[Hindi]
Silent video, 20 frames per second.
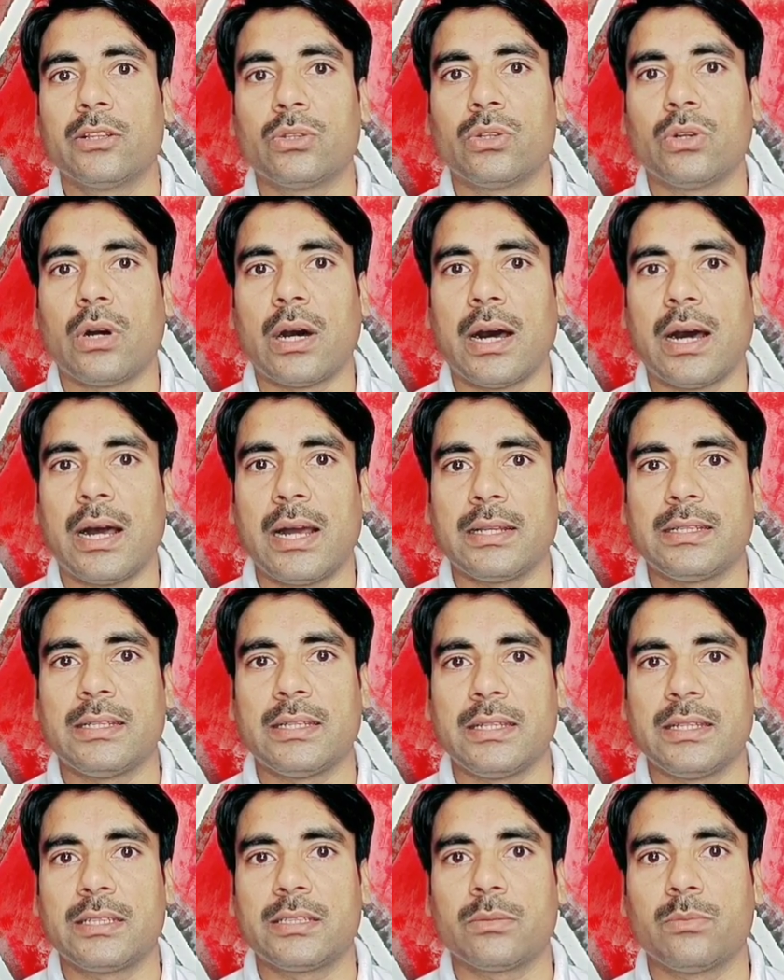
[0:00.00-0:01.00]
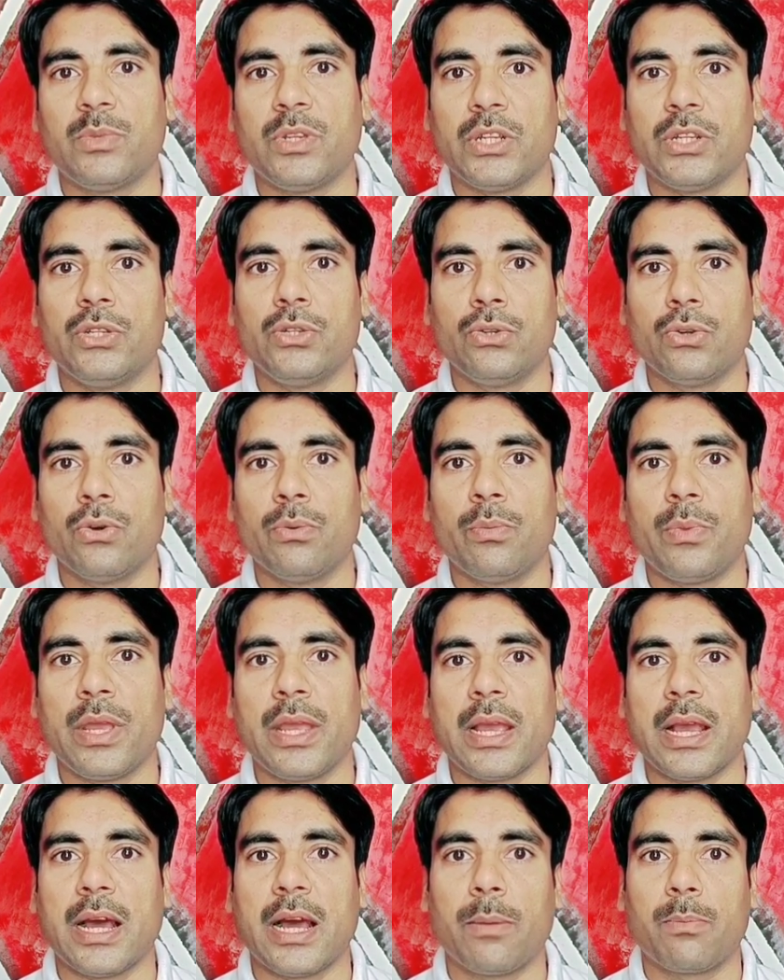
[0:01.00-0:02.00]
तो आज इस वीडियो
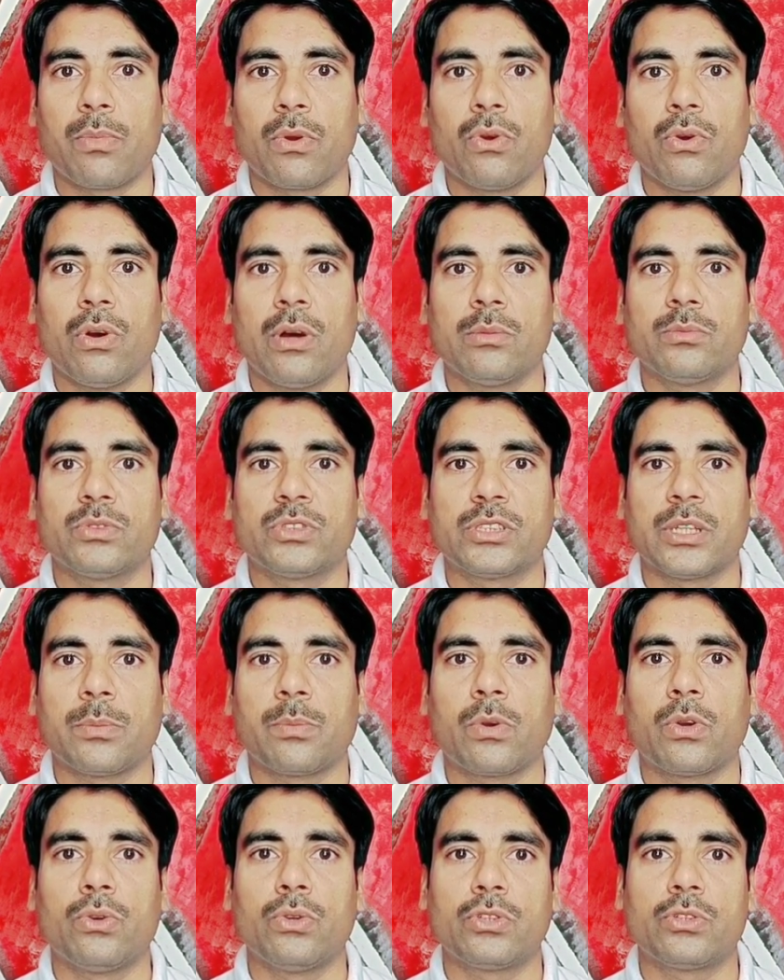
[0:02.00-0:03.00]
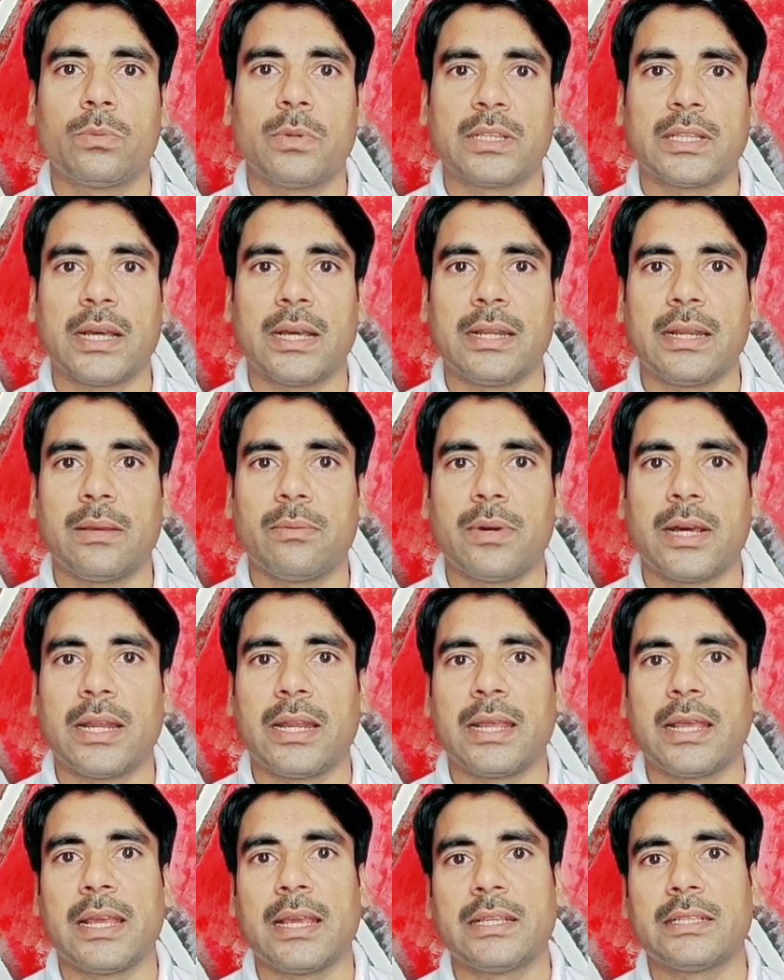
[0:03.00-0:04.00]
में आपको हम सब कुछ बताने
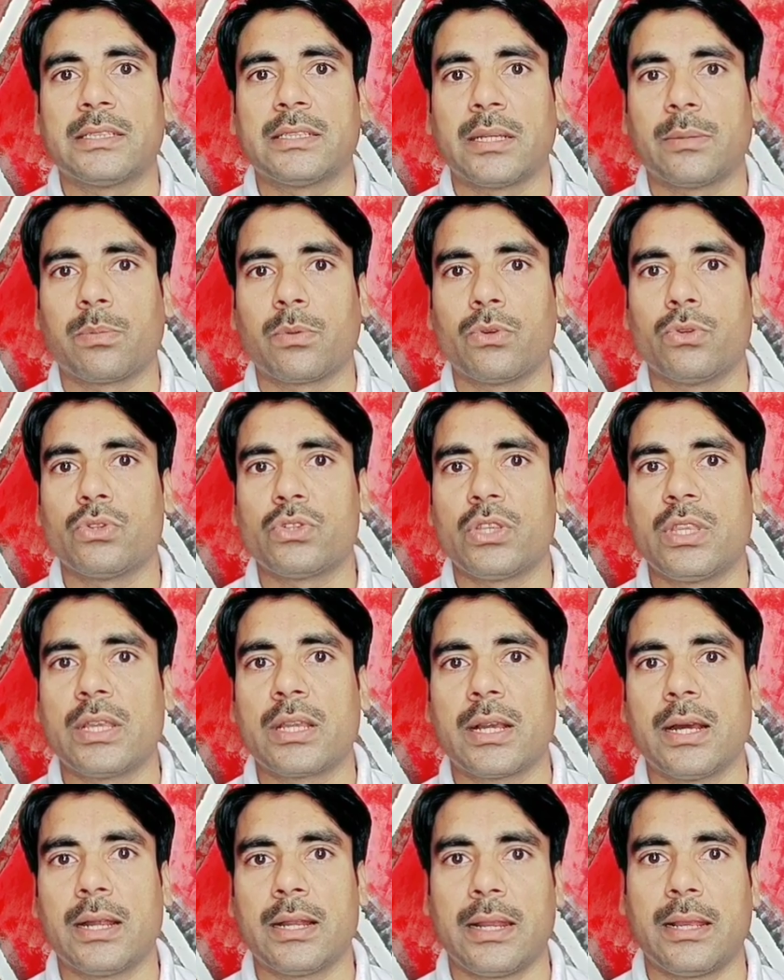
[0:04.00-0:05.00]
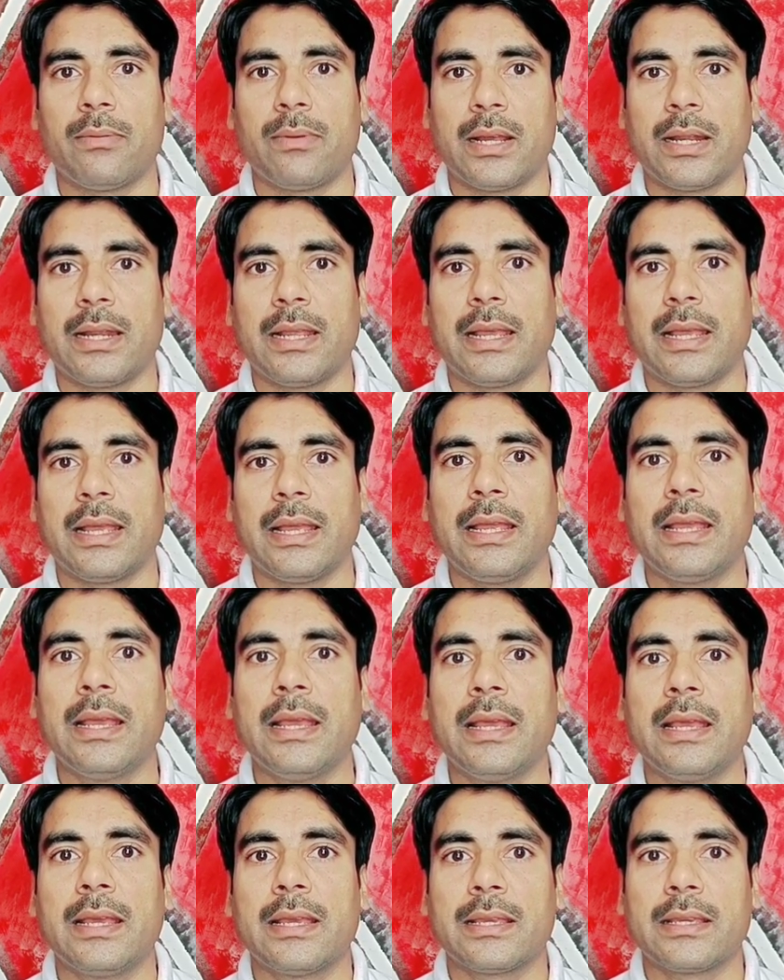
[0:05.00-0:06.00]
वाले हैं सब कुछ दिखाने वाले हैं
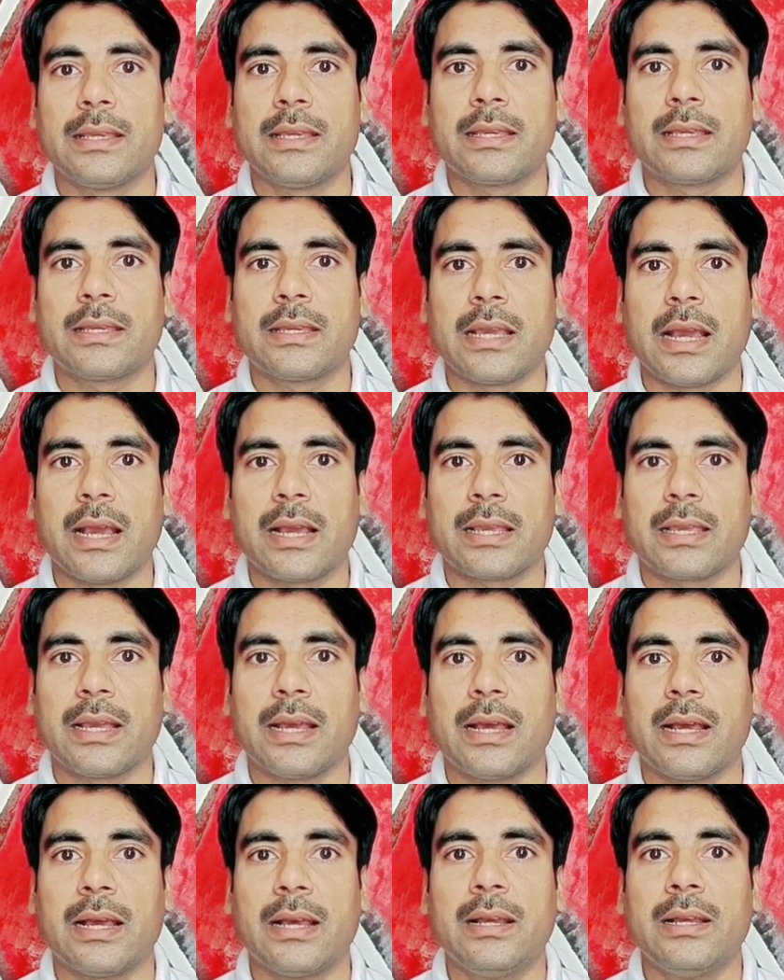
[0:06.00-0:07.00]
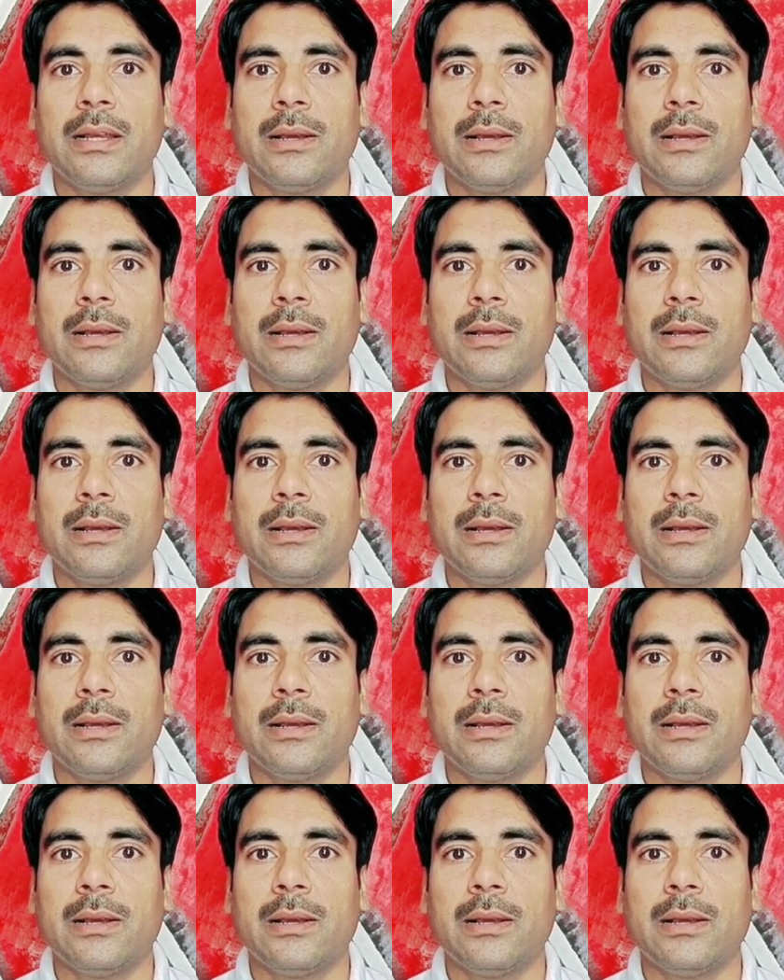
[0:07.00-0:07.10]
कि क्या क्या